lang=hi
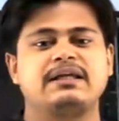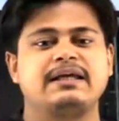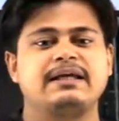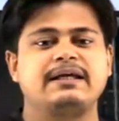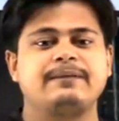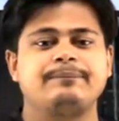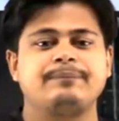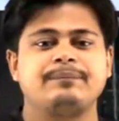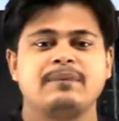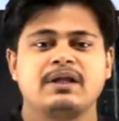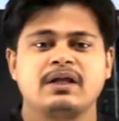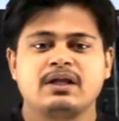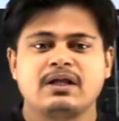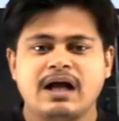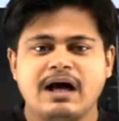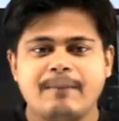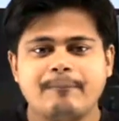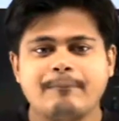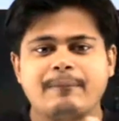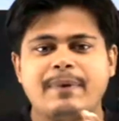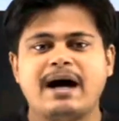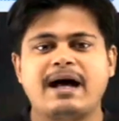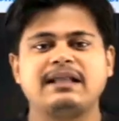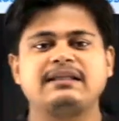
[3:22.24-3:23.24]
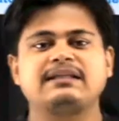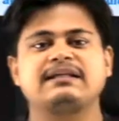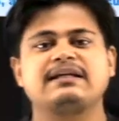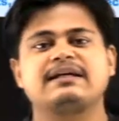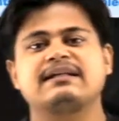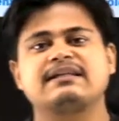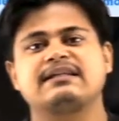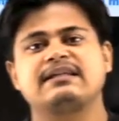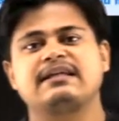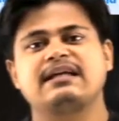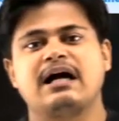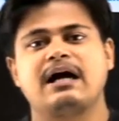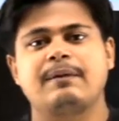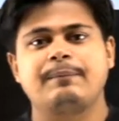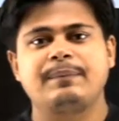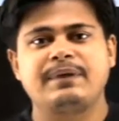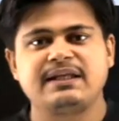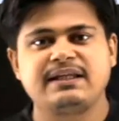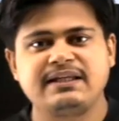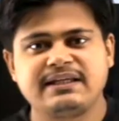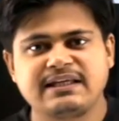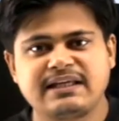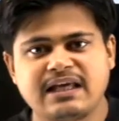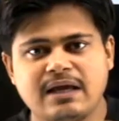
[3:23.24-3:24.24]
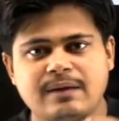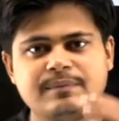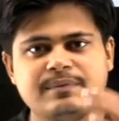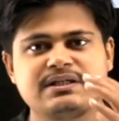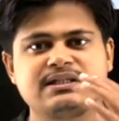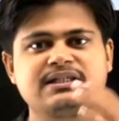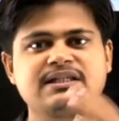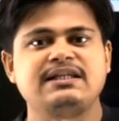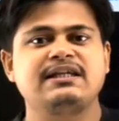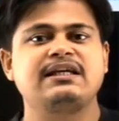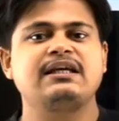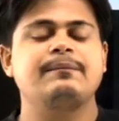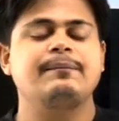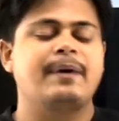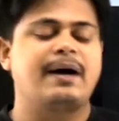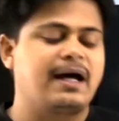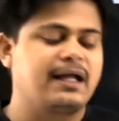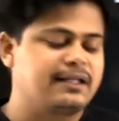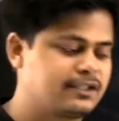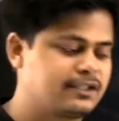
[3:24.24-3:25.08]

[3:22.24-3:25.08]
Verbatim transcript: हैं हम बात करते हैं यहाँ पे यदि केमिस्ट्री की बात